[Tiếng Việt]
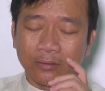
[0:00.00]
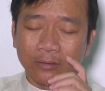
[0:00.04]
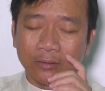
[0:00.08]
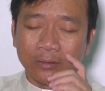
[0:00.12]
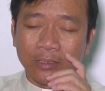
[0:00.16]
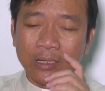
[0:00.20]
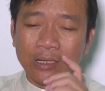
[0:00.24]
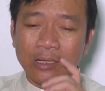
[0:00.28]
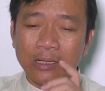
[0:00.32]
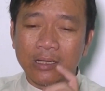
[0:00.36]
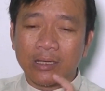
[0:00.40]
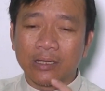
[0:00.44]

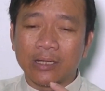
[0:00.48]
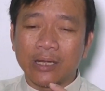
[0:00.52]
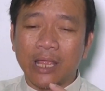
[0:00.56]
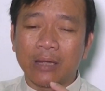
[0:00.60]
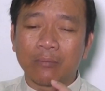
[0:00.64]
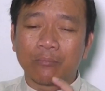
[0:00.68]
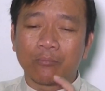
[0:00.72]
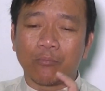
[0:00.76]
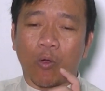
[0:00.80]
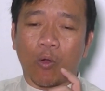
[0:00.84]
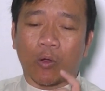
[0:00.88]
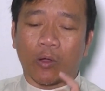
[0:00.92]
đưa
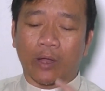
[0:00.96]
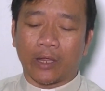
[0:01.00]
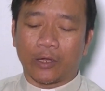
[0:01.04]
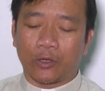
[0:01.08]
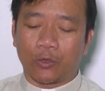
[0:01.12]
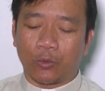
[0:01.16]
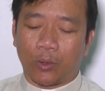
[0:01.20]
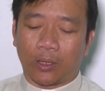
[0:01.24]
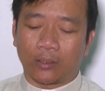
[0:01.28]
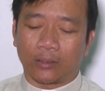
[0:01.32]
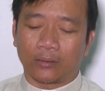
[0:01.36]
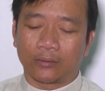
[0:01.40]
đến một kết
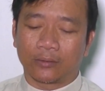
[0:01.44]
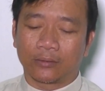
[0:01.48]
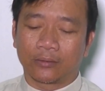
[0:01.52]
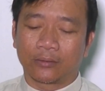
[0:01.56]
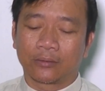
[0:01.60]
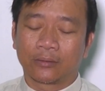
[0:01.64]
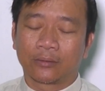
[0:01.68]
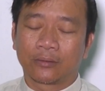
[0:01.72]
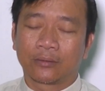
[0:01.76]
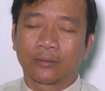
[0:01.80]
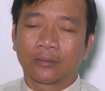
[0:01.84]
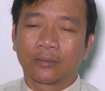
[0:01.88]
luận
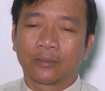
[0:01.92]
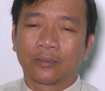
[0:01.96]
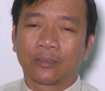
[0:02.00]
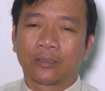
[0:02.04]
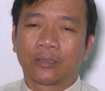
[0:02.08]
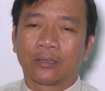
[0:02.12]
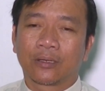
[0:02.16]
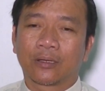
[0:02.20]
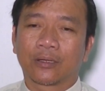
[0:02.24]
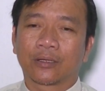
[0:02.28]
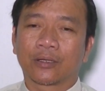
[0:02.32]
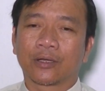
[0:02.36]

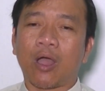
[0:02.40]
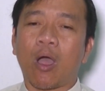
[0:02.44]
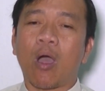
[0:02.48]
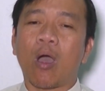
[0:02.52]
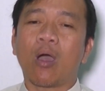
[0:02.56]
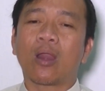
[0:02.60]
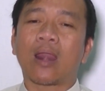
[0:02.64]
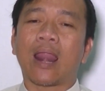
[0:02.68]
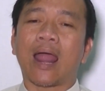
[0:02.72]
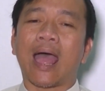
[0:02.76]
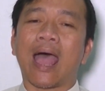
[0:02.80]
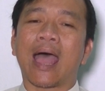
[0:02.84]

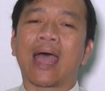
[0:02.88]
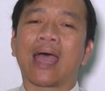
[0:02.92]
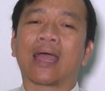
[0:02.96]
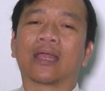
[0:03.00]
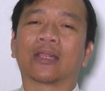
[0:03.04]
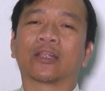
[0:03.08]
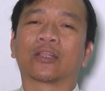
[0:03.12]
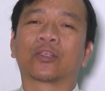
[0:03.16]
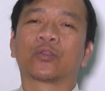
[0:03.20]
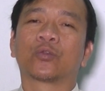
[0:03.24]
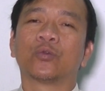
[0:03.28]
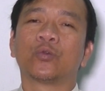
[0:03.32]
đó
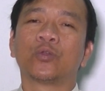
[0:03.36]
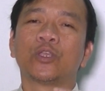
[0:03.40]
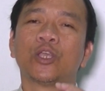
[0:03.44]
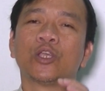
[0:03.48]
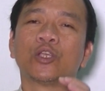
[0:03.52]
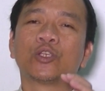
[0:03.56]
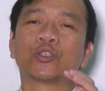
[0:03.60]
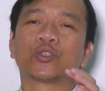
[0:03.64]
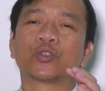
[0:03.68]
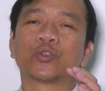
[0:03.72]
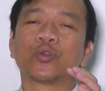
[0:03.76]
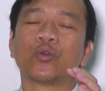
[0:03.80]
là Chúa
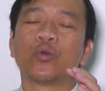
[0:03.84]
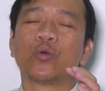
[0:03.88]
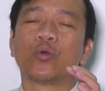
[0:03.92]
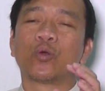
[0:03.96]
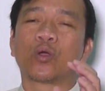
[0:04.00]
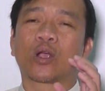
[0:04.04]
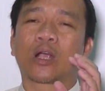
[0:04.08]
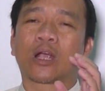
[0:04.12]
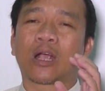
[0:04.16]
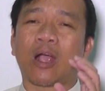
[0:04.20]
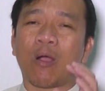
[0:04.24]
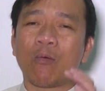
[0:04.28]

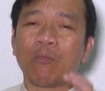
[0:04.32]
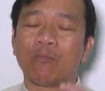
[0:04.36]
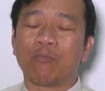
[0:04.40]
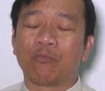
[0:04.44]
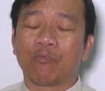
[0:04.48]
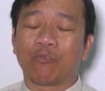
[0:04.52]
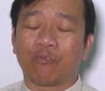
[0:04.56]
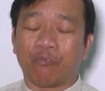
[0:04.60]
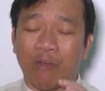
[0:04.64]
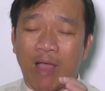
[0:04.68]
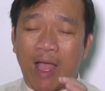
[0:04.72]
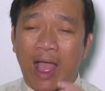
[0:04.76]
Giêsu
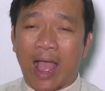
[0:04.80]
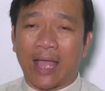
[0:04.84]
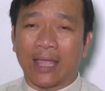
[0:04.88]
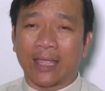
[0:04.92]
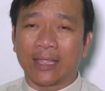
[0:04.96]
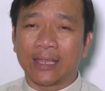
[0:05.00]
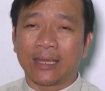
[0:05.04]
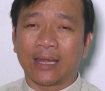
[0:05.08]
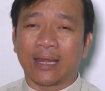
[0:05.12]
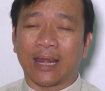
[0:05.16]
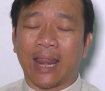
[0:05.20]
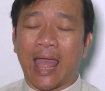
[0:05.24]
không
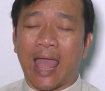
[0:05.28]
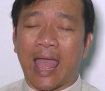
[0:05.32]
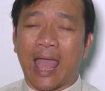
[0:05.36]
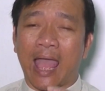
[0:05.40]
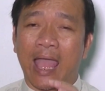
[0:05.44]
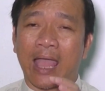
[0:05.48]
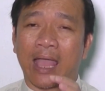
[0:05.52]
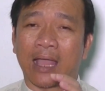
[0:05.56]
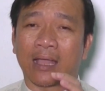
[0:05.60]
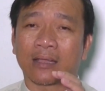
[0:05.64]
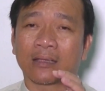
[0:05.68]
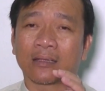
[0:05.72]
phải
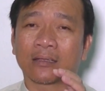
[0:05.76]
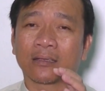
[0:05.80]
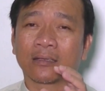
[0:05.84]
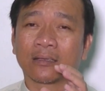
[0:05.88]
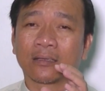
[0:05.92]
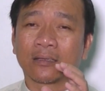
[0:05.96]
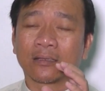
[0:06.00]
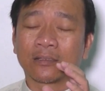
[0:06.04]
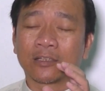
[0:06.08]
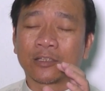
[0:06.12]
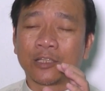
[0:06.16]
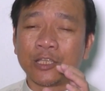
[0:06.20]
là
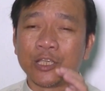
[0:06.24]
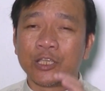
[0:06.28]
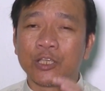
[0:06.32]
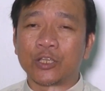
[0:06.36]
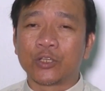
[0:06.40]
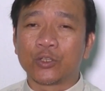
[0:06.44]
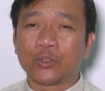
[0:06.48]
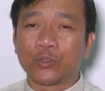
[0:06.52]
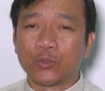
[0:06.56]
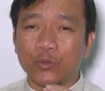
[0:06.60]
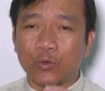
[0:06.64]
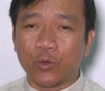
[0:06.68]

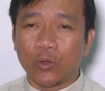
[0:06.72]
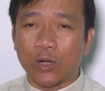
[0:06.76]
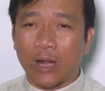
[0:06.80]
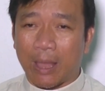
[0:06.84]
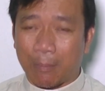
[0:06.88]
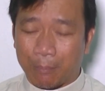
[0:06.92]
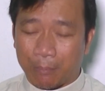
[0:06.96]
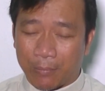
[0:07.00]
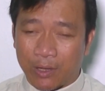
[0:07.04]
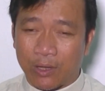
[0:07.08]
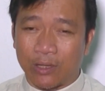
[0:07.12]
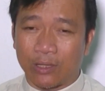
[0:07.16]
Thiên Chúa
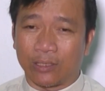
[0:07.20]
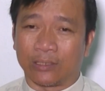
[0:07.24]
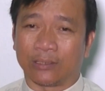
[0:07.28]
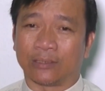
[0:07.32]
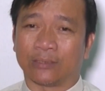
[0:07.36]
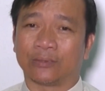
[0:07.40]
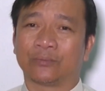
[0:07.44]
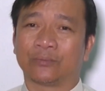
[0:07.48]
làm người.